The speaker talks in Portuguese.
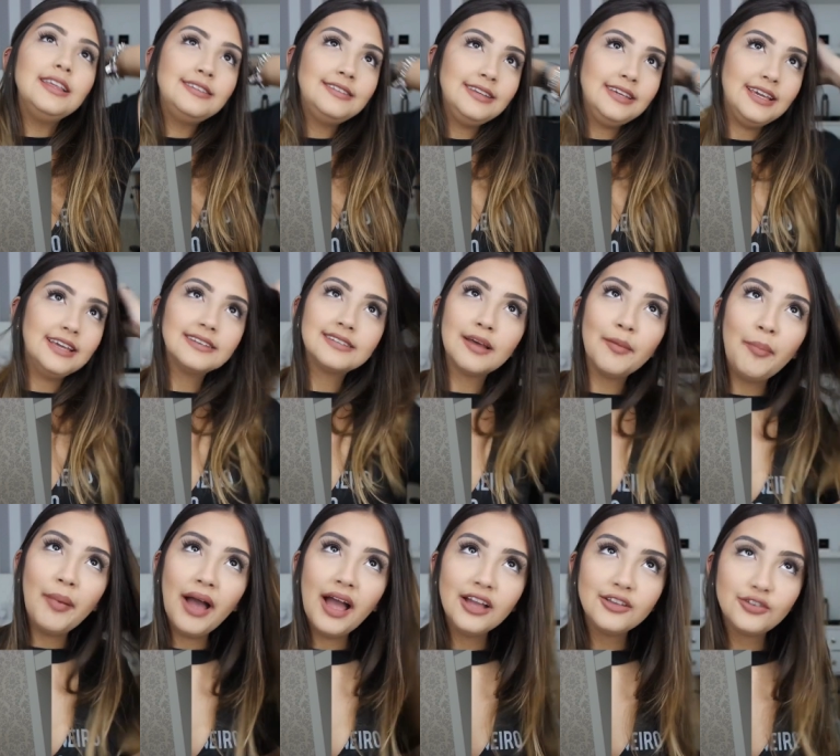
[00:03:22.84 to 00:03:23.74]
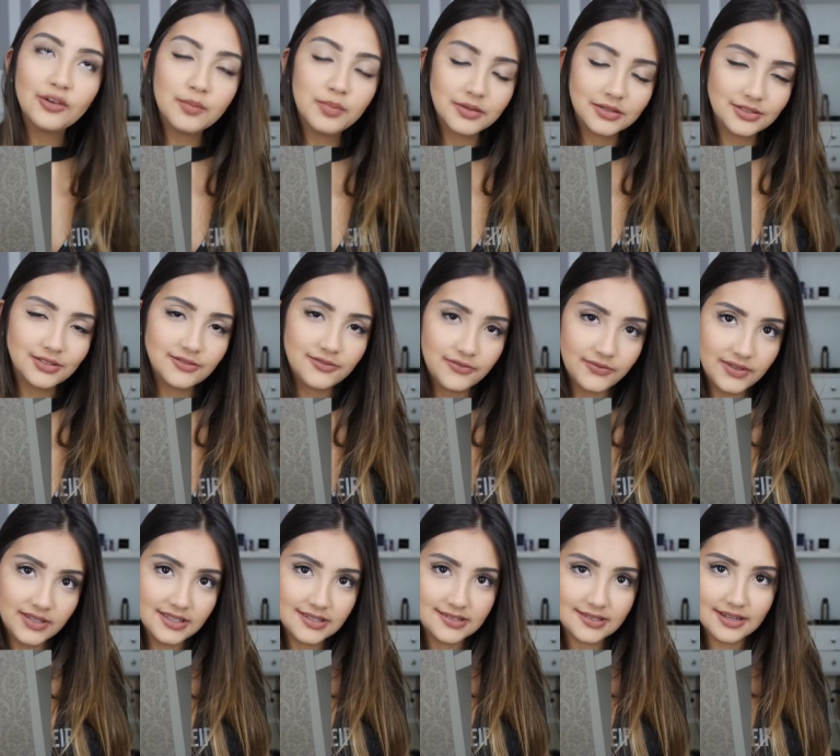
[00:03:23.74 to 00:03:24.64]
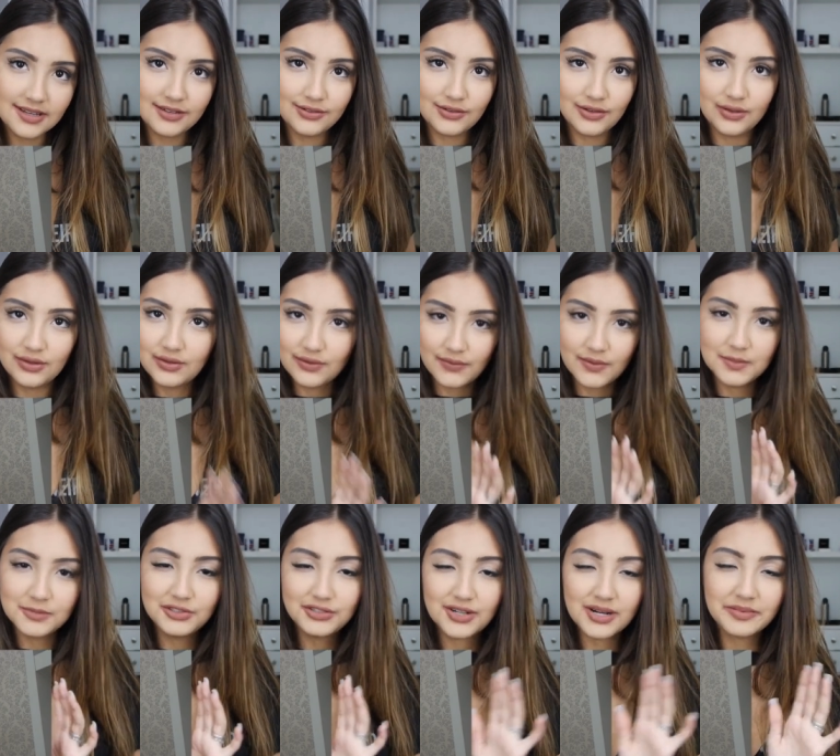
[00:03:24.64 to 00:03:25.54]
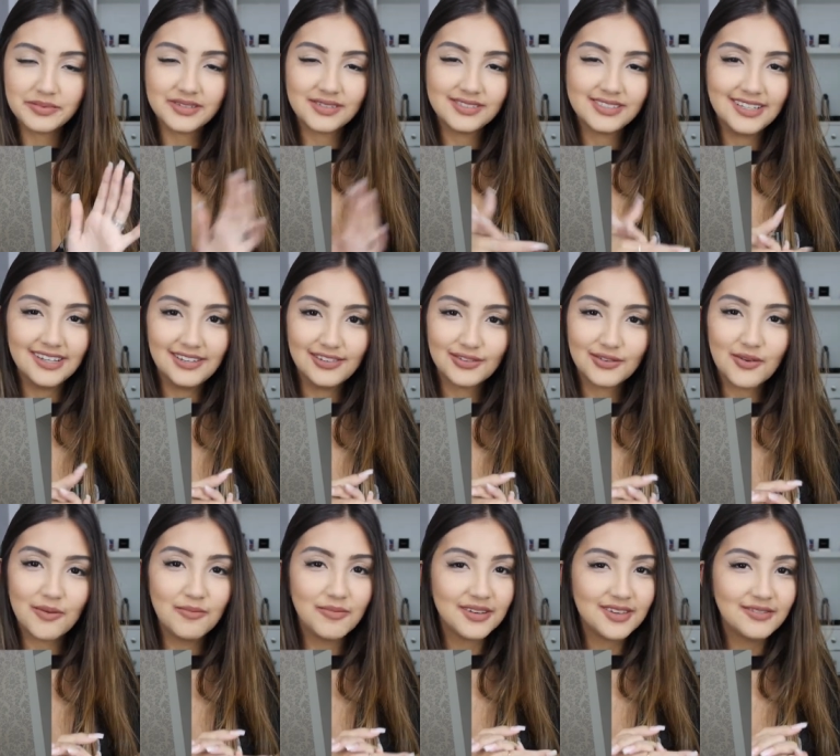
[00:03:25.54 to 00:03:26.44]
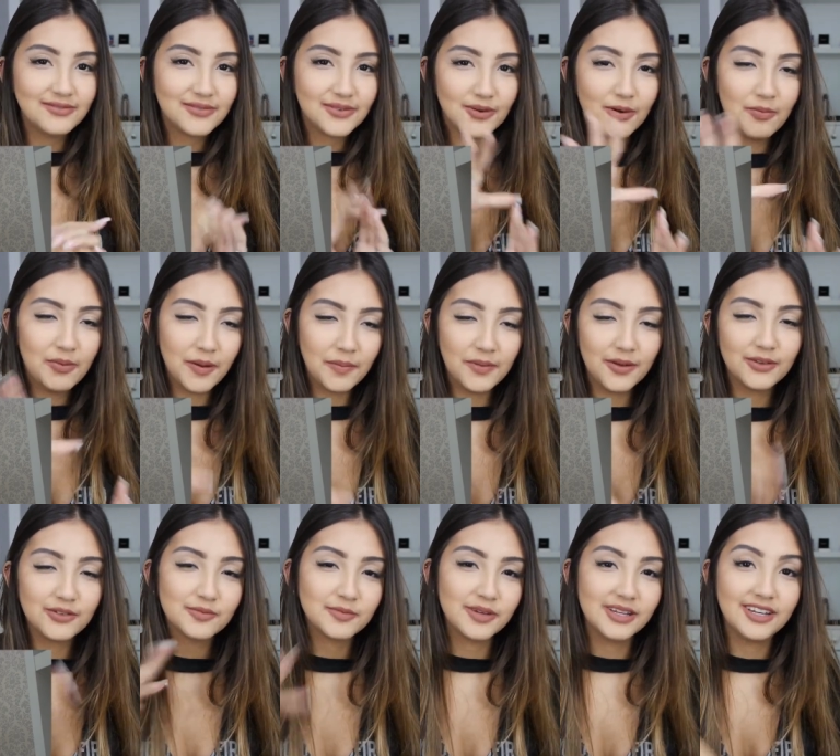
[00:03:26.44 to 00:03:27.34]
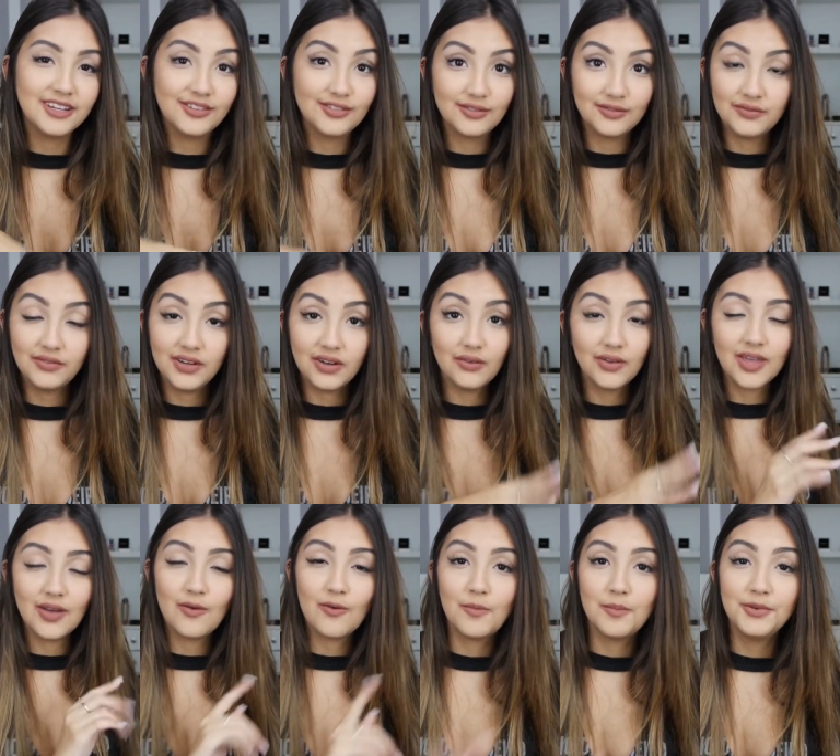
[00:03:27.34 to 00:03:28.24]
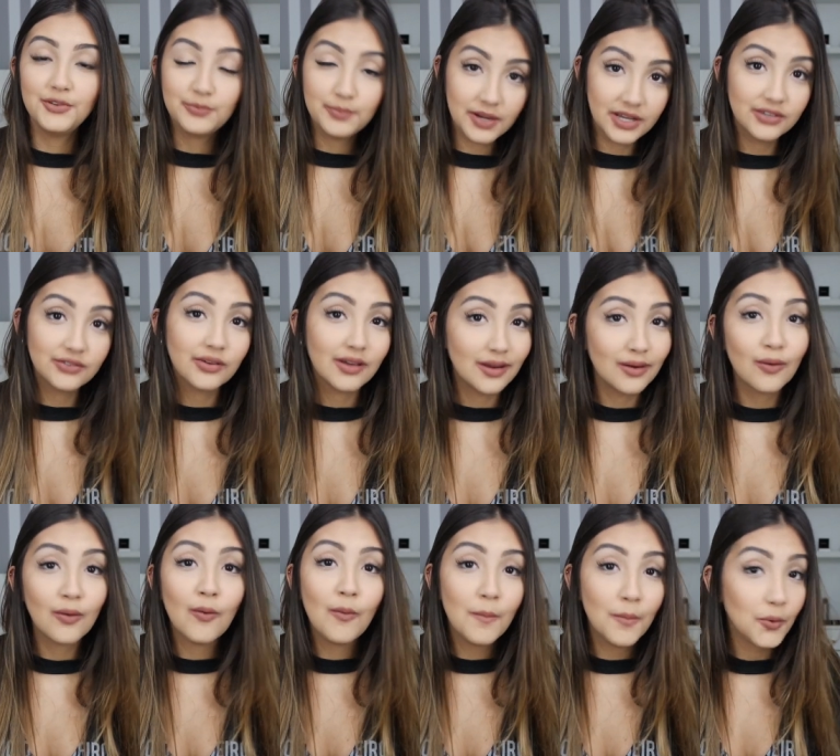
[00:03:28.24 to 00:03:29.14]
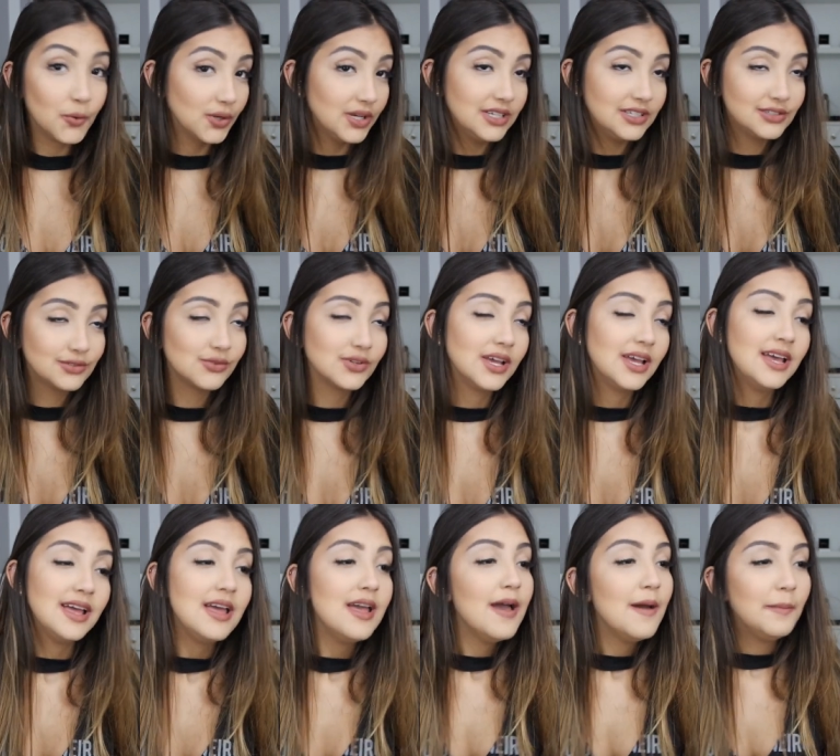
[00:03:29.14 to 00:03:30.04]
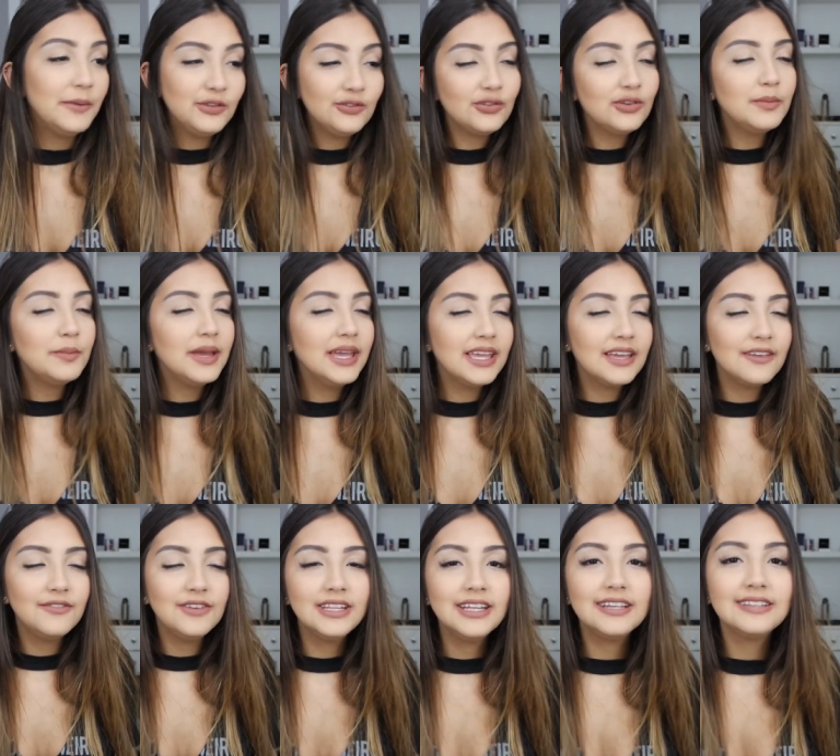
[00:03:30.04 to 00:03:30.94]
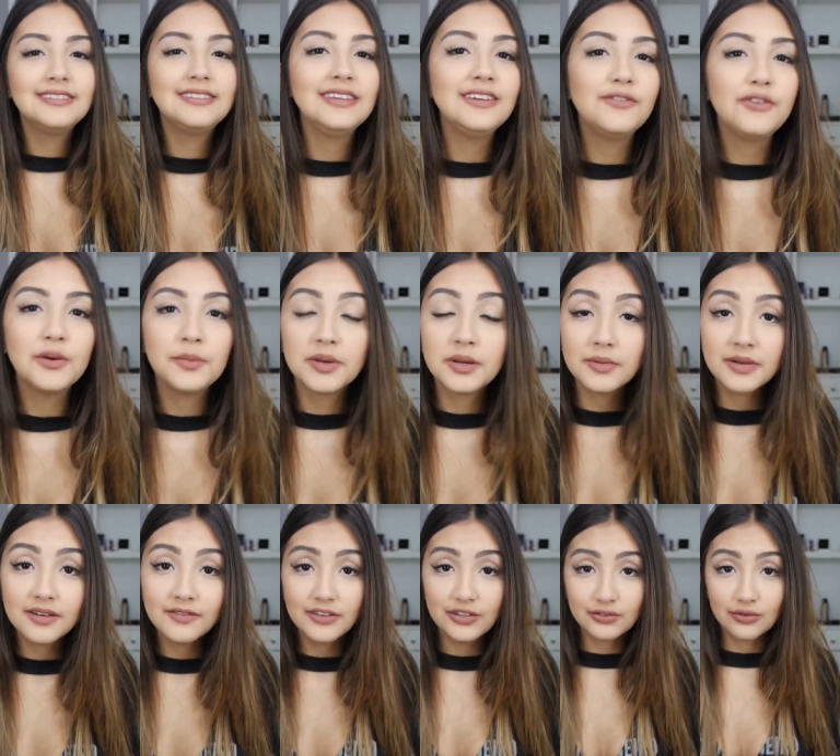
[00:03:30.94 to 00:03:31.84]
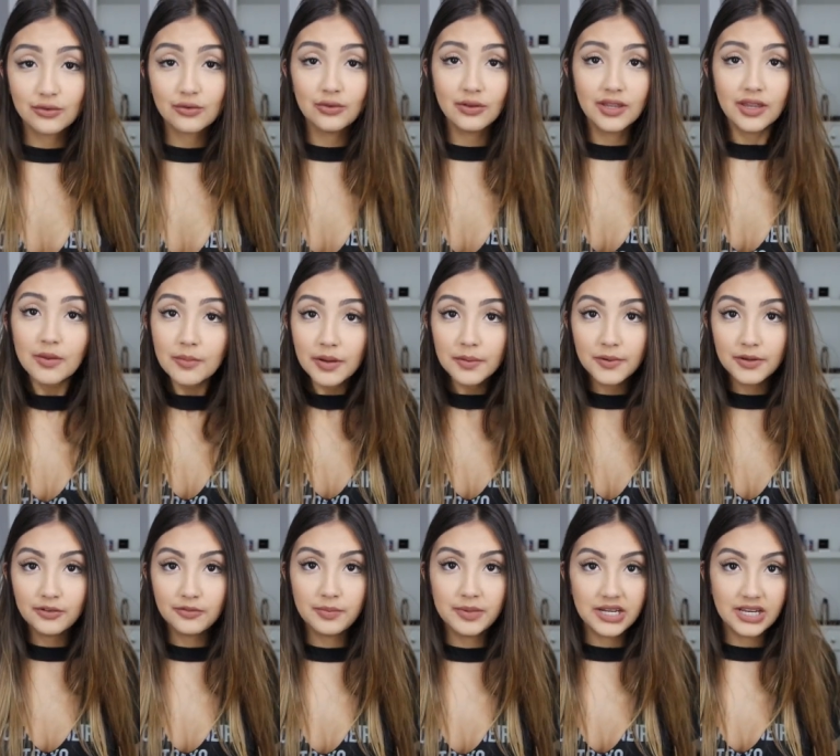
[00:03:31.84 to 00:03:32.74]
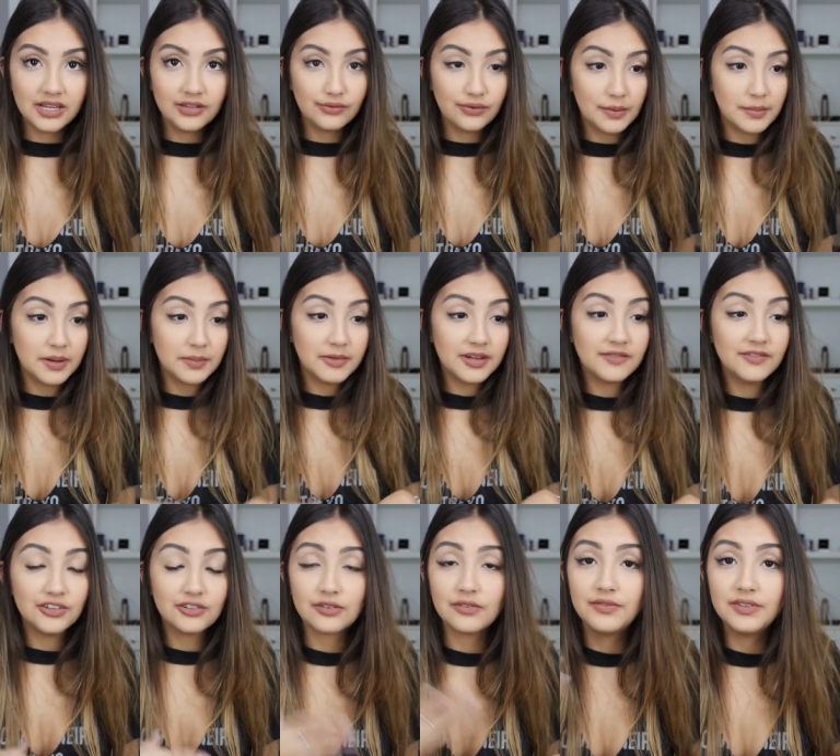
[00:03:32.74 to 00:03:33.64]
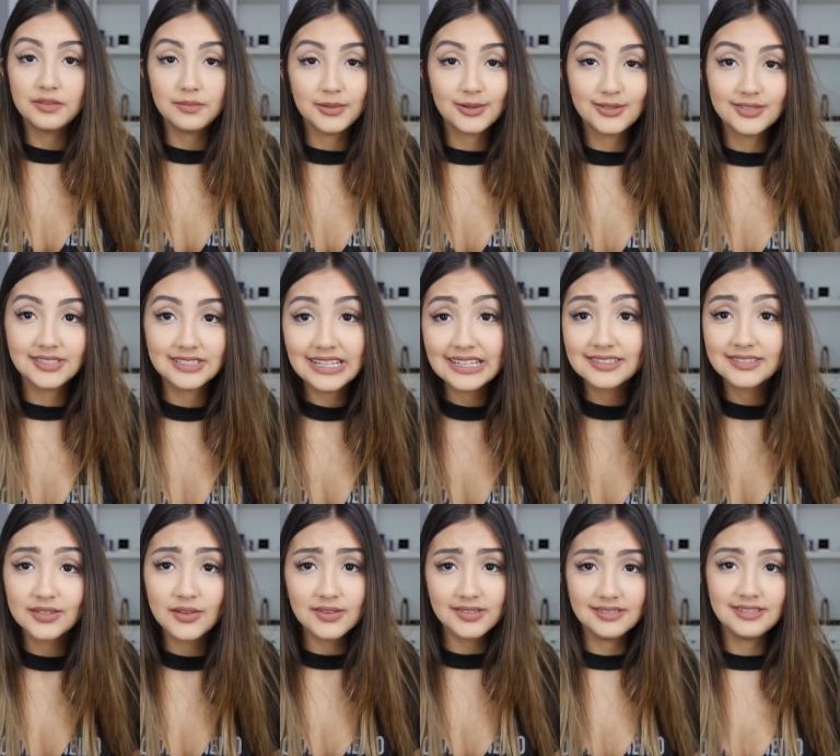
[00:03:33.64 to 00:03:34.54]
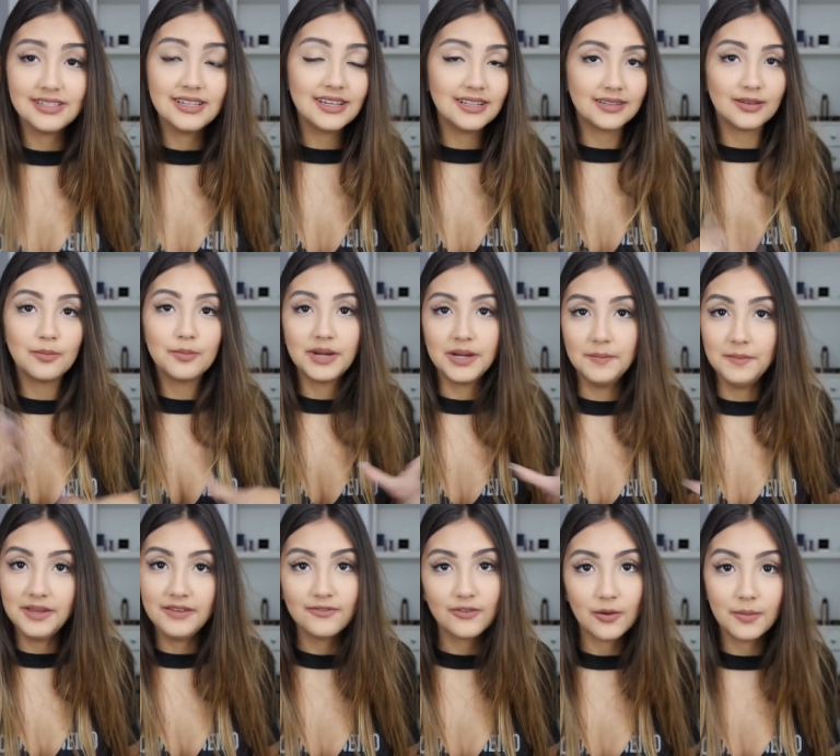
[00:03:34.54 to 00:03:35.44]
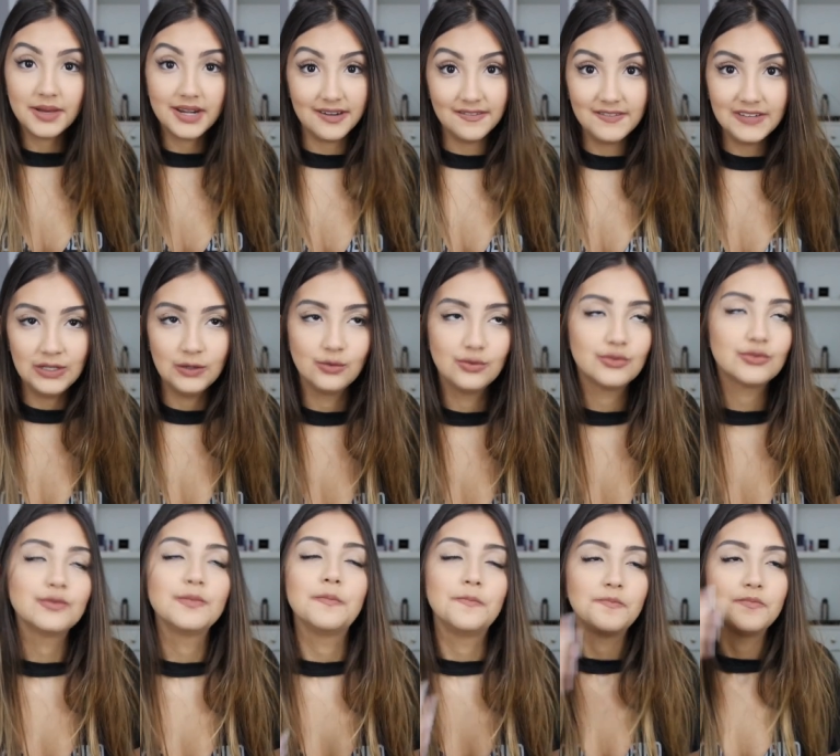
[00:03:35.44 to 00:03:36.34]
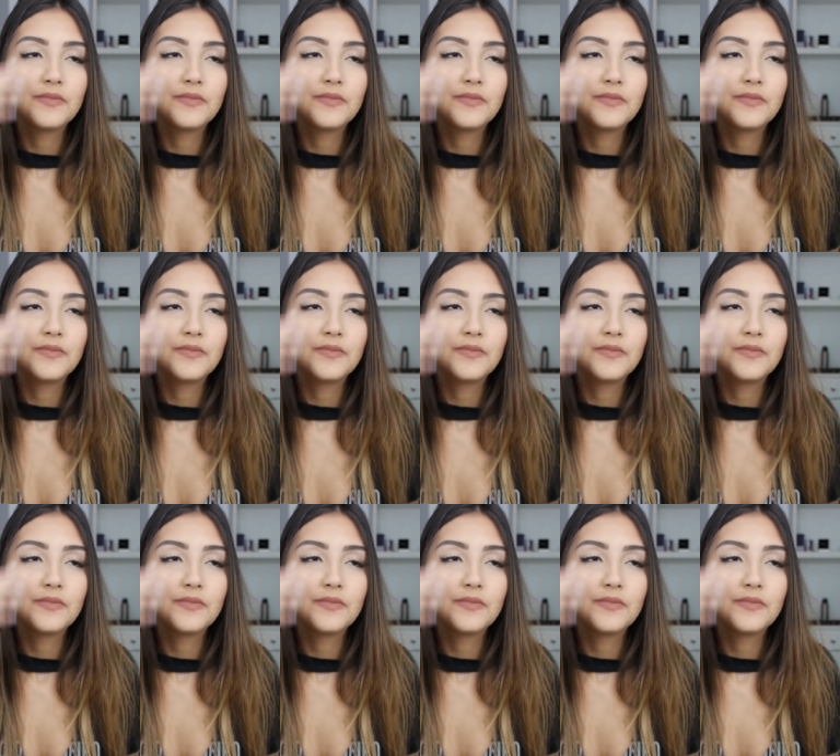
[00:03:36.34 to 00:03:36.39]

Sim, essa parte é um pouco difícil, né, gente? Eu vou mostrar pra vocês como que ficou o papel de parede no final, que algumas partes ficaram com bolhas. Mas tudo bem, a vida é assim, foi a primeira vez que eu coloquei um papel de parede, foi a primeira vez que eu fiz uma coisa dessa sozinha, então pra mim ficou maravilhoso.